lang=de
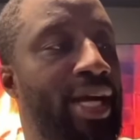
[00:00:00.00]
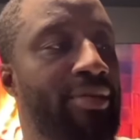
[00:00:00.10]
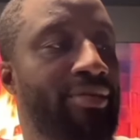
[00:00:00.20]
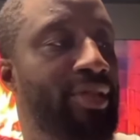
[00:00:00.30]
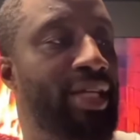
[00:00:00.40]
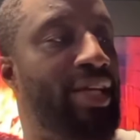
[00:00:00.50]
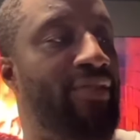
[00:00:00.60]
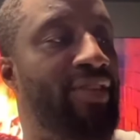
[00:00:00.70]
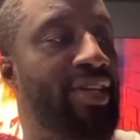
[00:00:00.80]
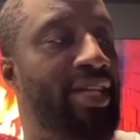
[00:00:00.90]
ja,
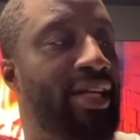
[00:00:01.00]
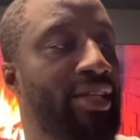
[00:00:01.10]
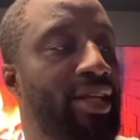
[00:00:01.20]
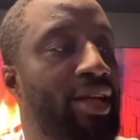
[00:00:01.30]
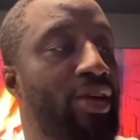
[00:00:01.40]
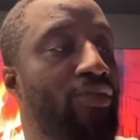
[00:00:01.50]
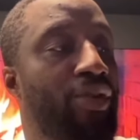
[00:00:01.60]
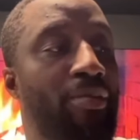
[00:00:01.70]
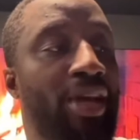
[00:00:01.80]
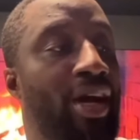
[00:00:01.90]
wie gesagt,
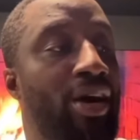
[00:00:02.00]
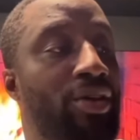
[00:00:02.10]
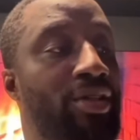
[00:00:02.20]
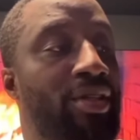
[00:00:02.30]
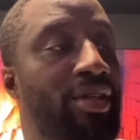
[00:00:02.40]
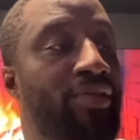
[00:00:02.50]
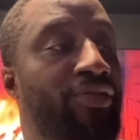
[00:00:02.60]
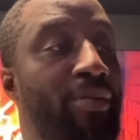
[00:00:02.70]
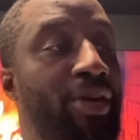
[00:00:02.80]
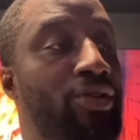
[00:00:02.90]
von mir aus,
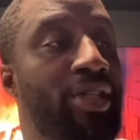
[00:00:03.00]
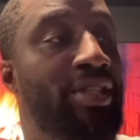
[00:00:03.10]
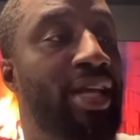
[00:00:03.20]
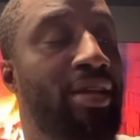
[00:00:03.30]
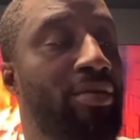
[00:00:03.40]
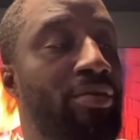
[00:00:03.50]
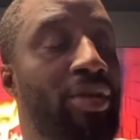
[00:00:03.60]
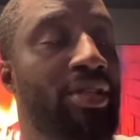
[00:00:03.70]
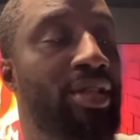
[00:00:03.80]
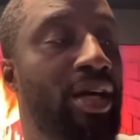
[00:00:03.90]
von mir aus ist, da,
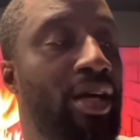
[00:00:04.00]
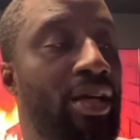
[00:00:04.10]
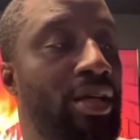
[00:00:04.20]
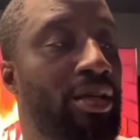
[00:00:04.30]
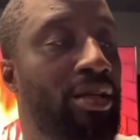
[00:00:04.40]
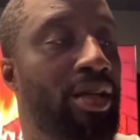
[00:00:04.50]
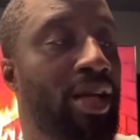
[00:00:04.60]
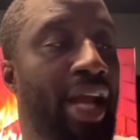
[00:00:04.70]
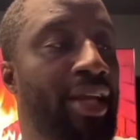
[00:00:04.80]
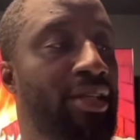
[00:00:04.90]
ist da
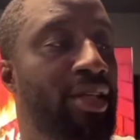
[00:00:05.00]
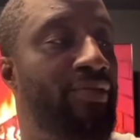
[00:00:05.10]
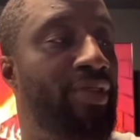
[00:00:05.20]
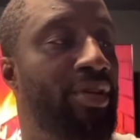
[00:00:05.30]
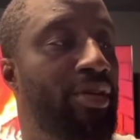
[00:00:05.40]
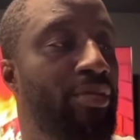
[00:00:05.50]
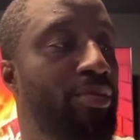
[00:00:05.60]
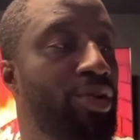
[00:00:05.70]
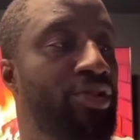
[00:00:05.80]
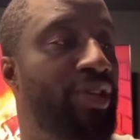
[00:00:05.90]
gar nichts
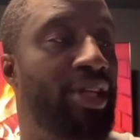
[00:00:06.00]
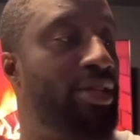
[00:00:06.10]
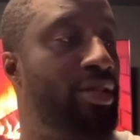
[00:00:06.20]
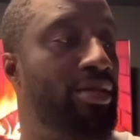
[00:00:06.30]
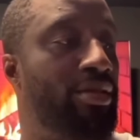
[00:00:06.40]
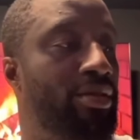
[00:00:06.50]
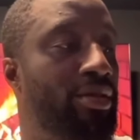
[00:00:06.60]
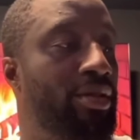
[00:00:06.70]
irgendwie böswillig.